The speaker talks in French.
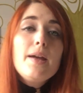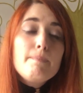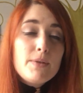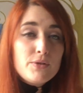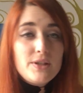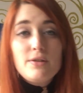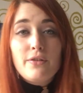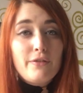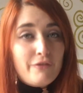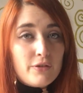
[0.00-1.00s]
mais aussi dans
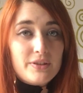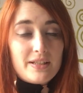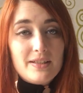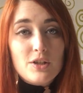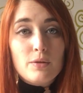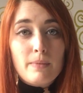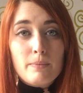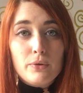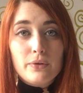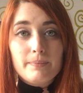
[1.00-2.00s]
The Fountain, si je ne
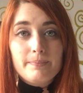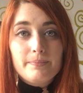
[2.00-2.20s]
m'abuse.